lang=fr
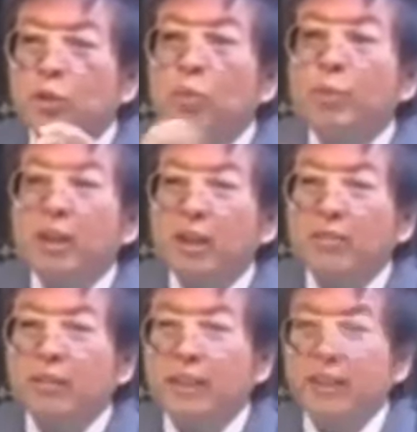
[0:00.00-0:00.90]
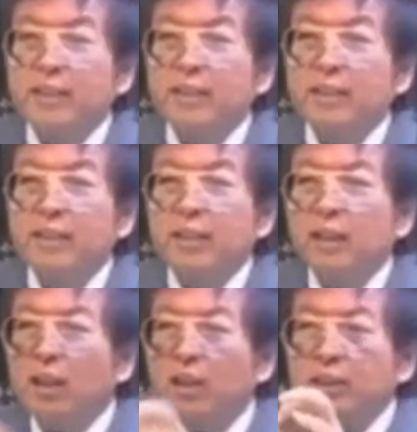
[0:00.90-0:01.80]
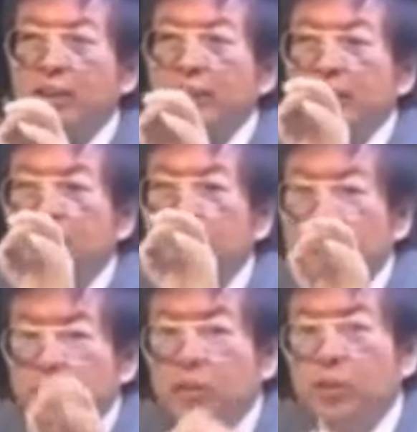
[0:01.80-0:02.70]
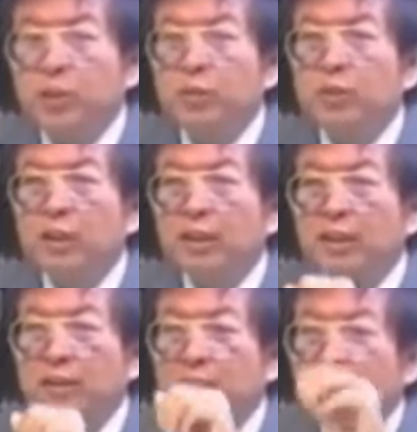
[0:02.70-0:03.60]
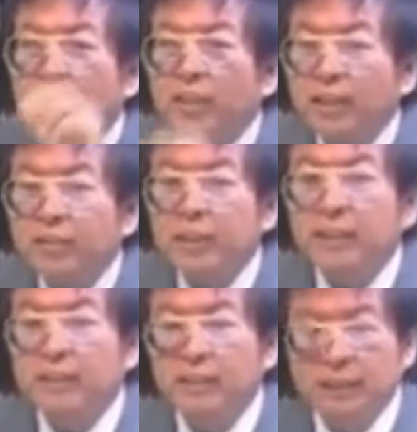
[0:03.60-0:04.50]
tomber en faillite. Or, c'est ce qui se passe en Côte d'Ivoire et en Afrique.